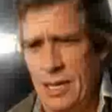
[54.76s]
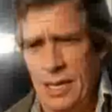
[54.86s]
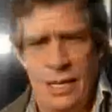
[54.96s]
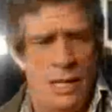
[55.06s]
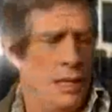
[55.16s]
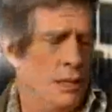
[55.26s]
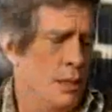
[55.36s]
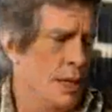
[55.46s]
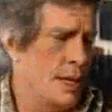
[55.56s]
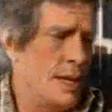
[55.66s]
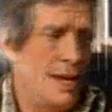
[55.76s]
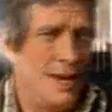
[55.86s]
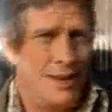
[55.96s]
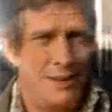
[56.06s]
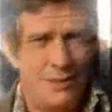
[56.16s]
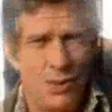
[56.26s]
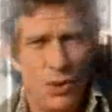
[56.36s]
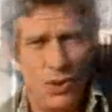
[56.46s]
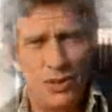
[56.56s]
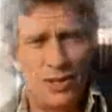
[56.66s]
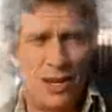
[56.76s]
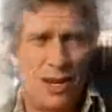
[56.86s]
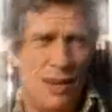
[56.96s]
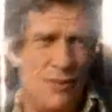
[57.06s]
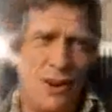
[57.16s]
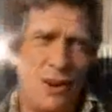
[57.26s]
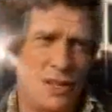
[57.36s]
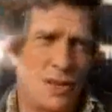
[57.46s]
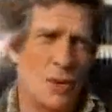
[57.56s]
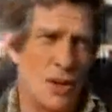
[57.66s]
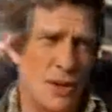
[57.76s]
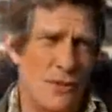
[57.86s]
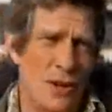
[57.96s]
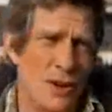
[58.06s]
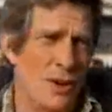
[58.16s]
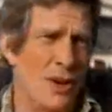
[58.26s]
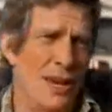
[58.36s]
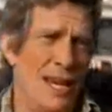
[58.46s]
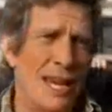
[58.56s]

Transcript: dai, dai. No. Little dog, little dog.